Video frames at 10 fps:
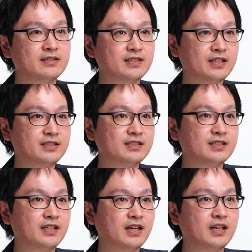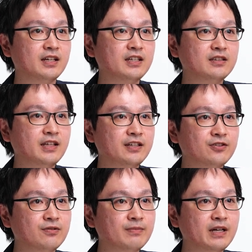しかし
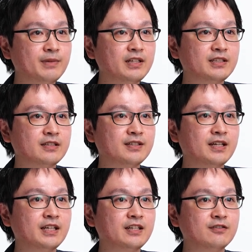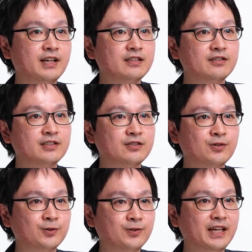1.4倍まで撮影できるレンズにす
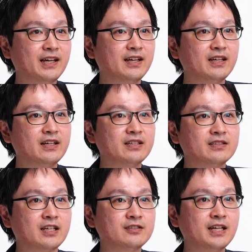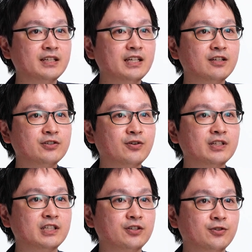ることで撮影できる距
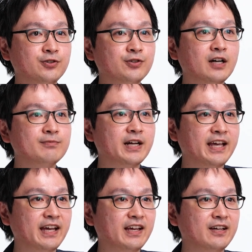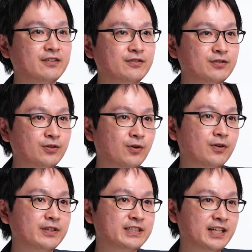離に余裕が生まれふ
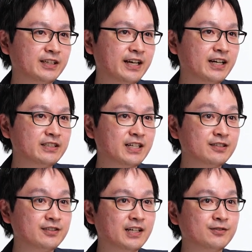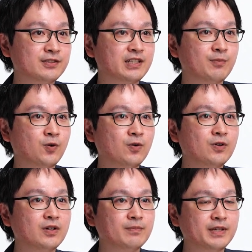と被写体が近づいたとしても
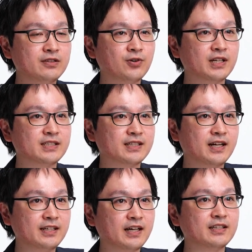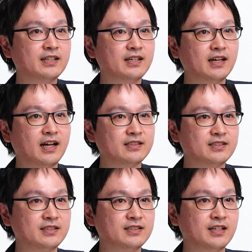ピントがしっかり合い安
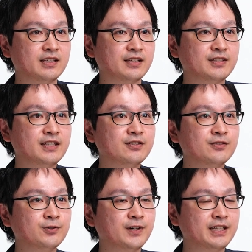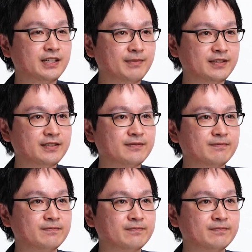心して撮影することができます